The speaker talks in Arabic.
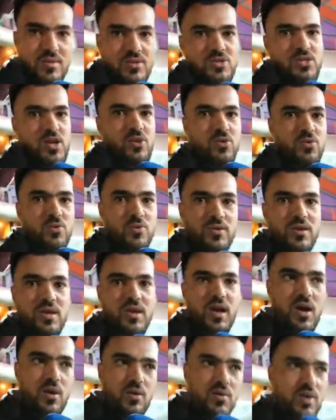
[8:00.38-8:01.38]

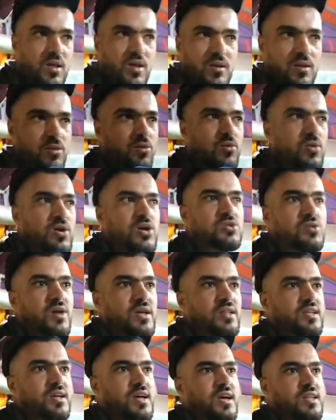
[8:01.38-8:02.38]
الجنوبيه وكيجيو
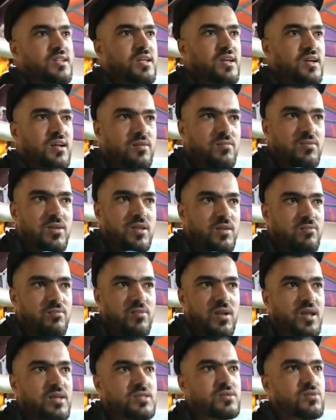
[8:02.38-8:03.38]
عندي كاع الدراري من
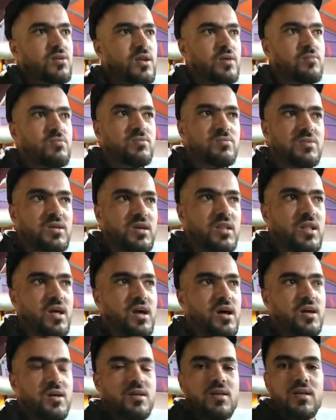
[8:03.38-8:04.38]
بلايص اخرين من
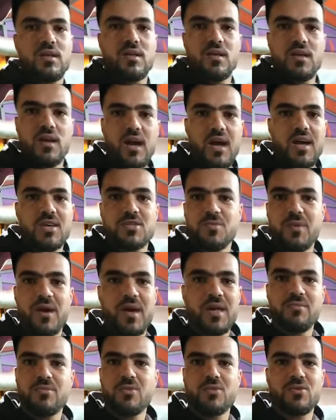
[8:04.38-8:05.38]
دينار
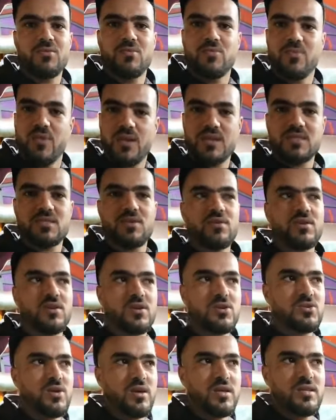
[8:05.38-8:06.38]
اشبار ندون بلايص اخرين
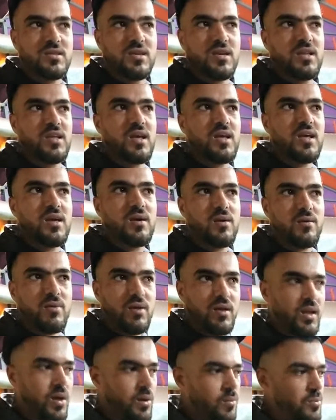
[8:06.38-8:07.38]
كيجوا عندي هنايا
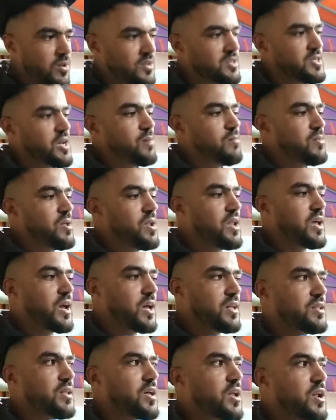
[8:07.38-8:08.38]
على قبل الثمن اللي
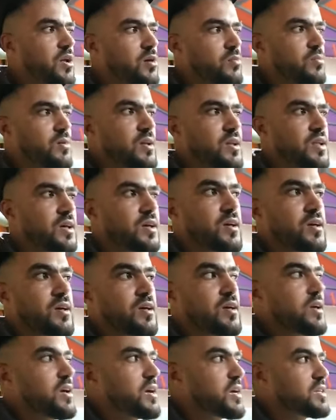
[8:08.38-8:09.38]
كندير لهم هنايا
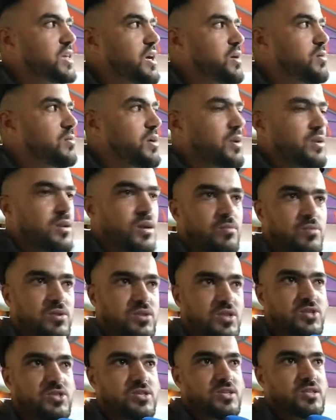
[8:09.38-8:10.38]
كتحاول انك ما
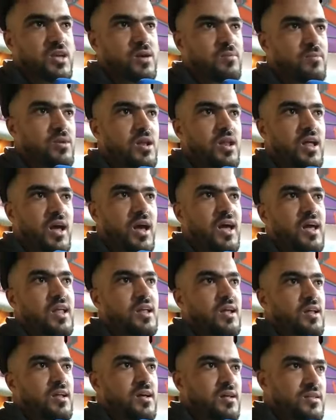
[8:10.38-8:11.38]
ديرش شي ثمن اللي
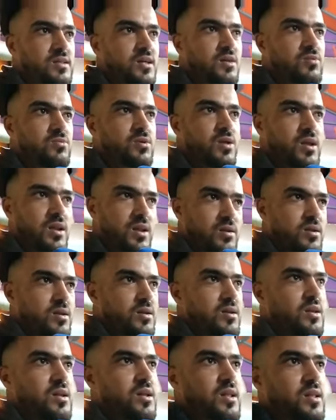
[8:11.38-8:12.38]
غالي على الدرو على
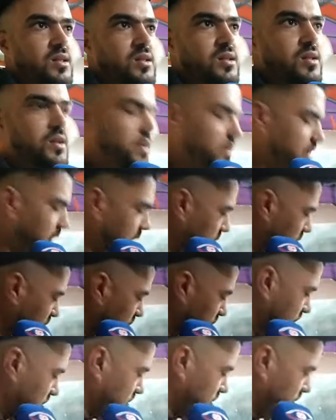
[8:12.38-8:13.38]
على على
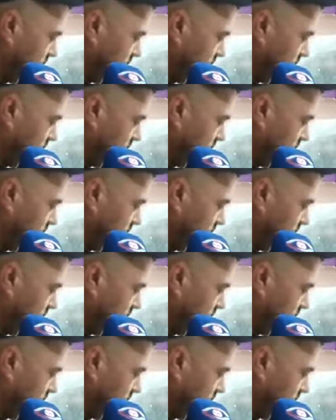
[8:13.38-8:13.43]
الكليان